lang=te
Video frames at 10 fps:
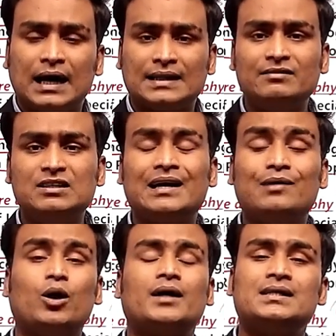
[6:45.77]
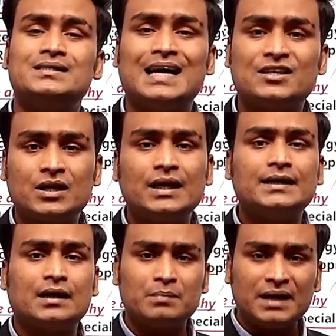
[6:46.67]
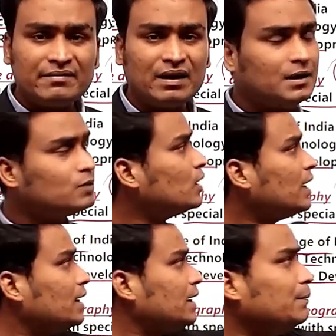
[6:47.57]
అదేవిధంగా వాట్ ఈస్ నేషనల్ ఇన్కమ్ ఇవన్నీ కూడా